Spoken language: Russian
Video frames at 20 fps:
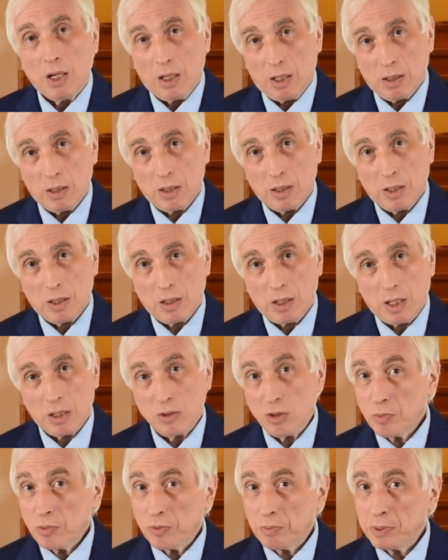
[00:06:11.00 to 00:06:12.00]
А,
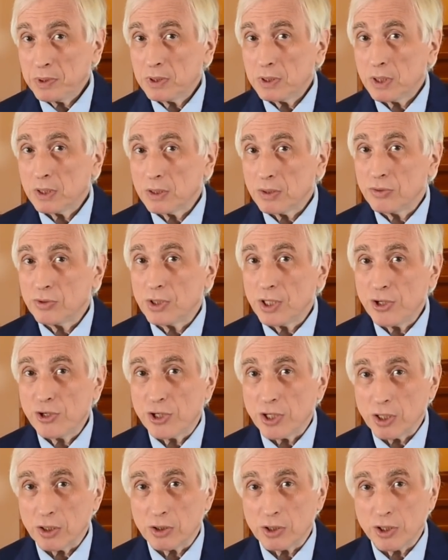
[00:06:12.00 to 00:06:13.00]
Андропов постоянно
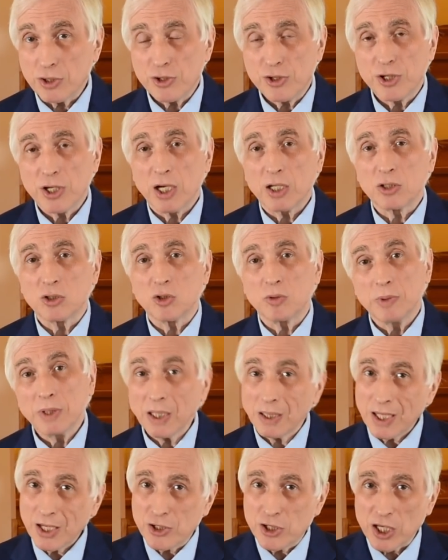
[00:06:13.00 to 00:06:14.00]
встречался с Чазовым.
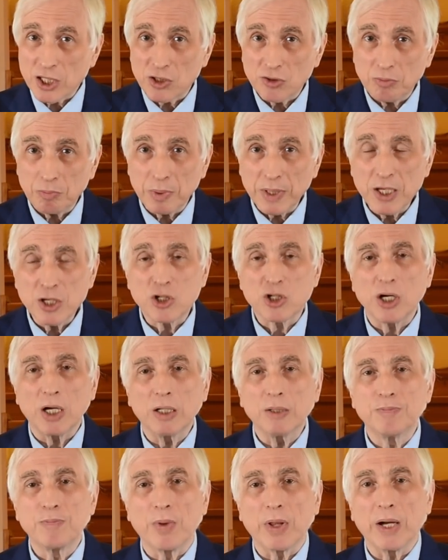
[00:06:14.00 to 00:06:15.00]
Иногда Чазов
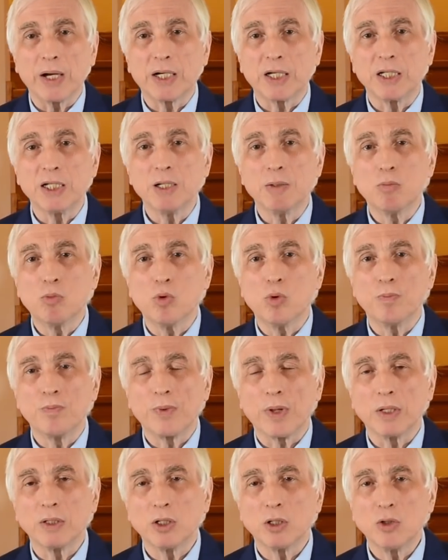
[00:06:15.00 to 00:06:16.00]
приезжал к нему
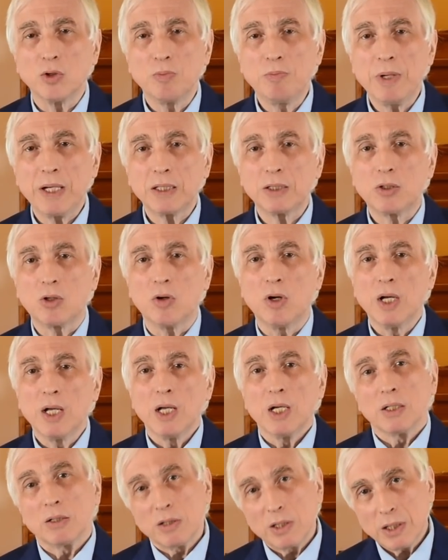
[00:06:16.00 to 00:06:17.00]
на Лубянку.
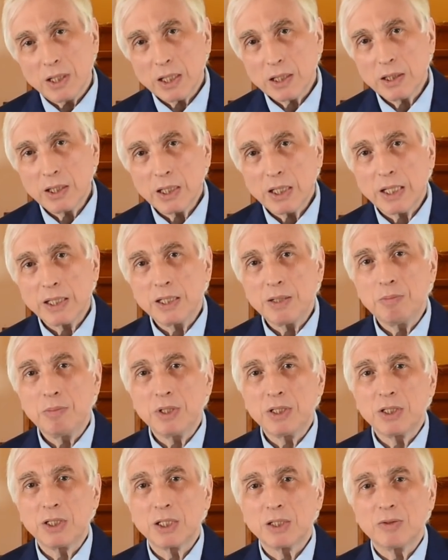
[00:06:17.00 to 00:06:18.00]
Иногда они
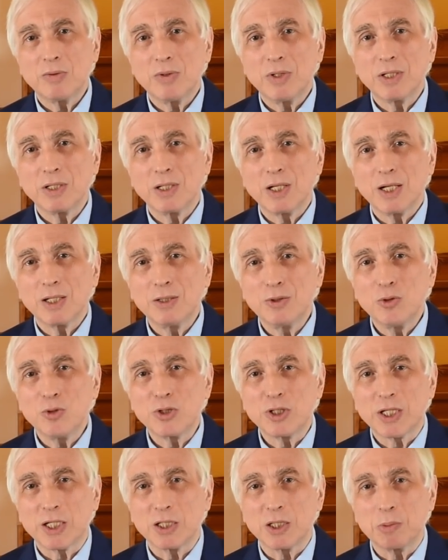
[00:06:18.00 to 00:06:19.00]
беседовали на одной
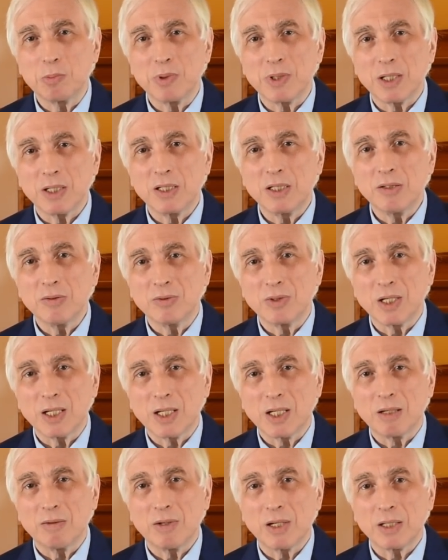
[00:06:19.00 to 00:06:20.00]
из
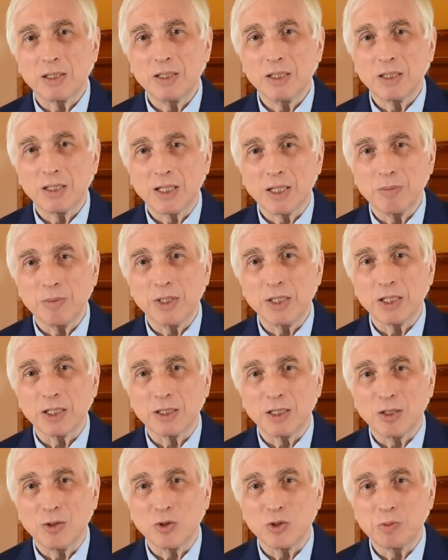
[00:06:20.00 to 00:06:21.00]
конспиративных квартир
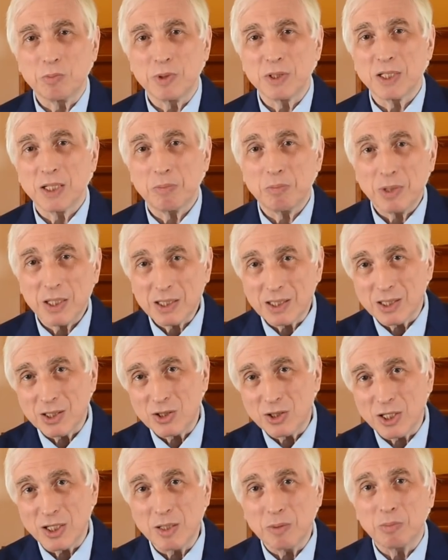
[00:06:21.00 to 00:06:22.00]
Комитета
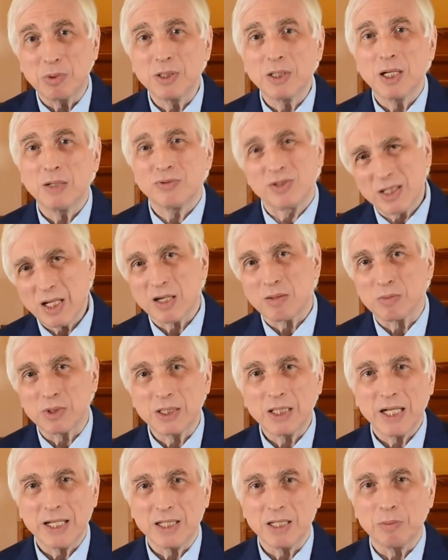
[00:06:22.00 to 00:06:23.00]
госбезопасности неподалеку, в старом
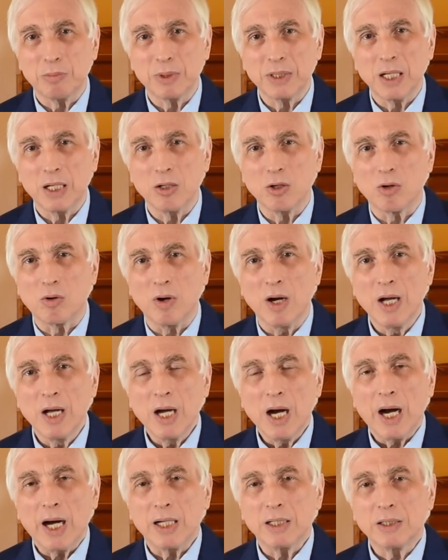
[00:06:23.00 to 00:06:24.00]
здании неподалеку
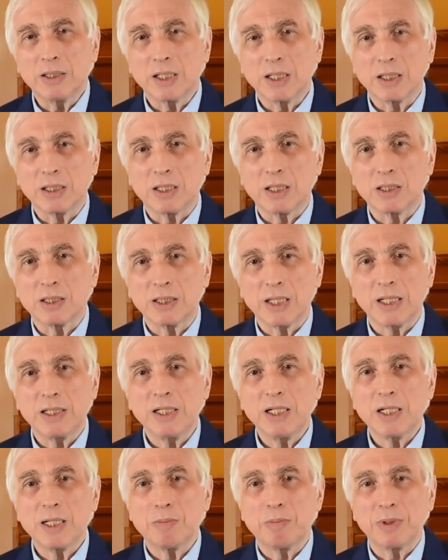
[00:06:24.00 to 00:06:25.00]
от театра
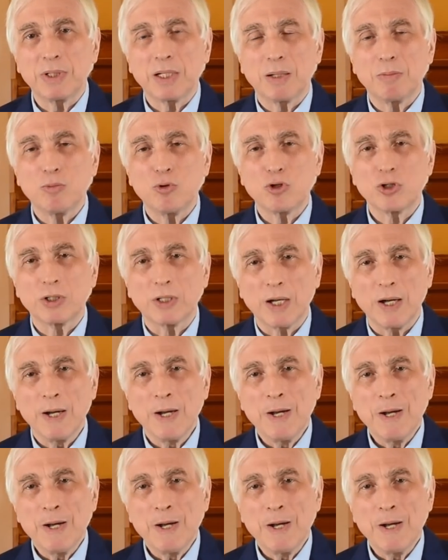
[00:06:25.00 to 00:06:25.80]
сатиры, потому что